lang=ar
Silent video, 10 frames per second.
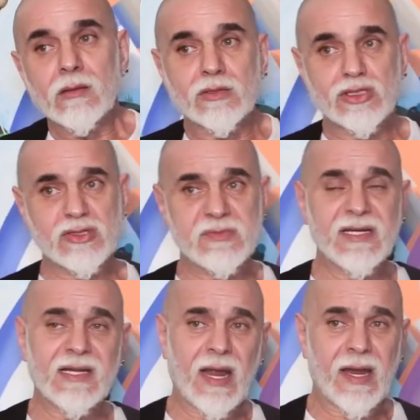
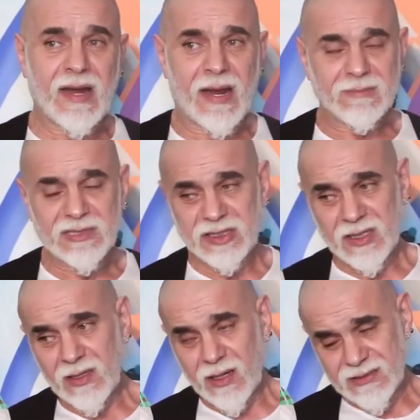الرسومات اللي انا عم
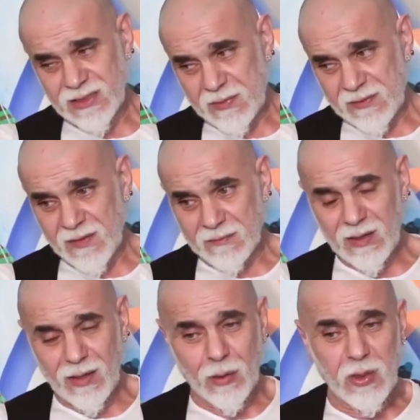بشتغلها اذا بدك
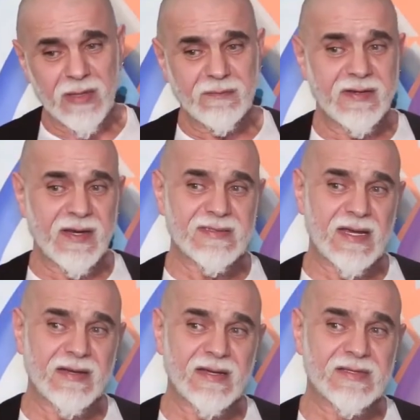باللوحات في
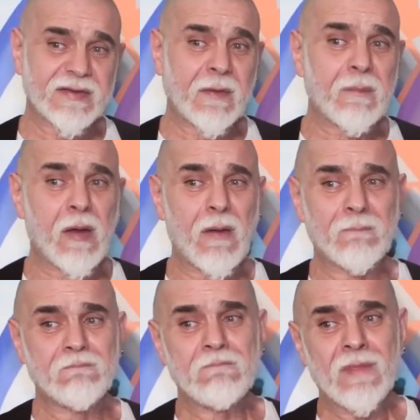كذا كذا
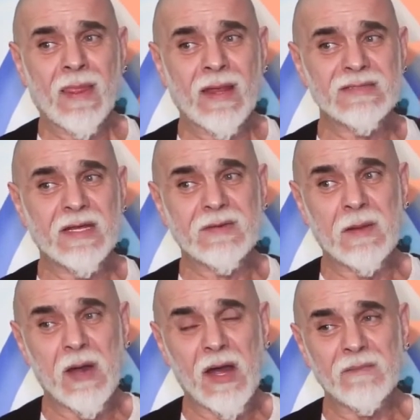طبقه كذا
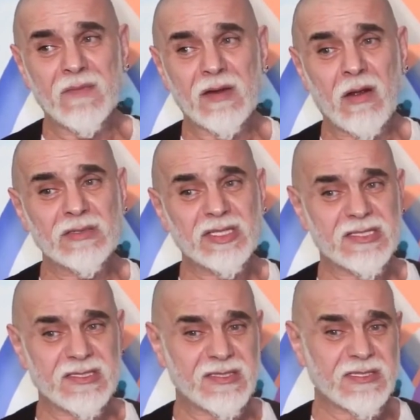طبقه من
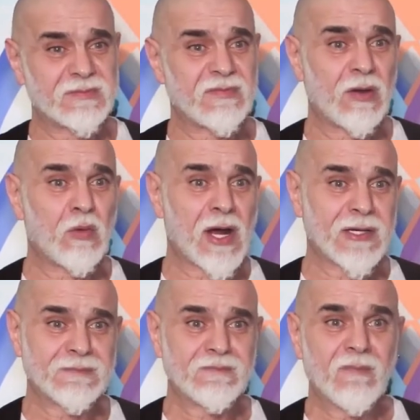الكونشسنس من
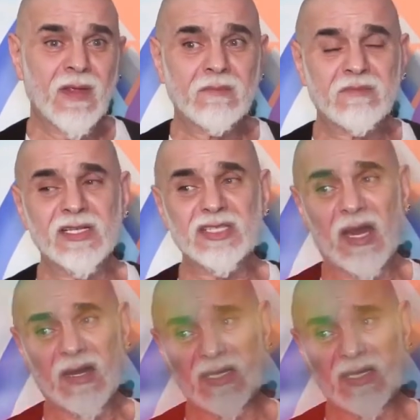الوعي بترجع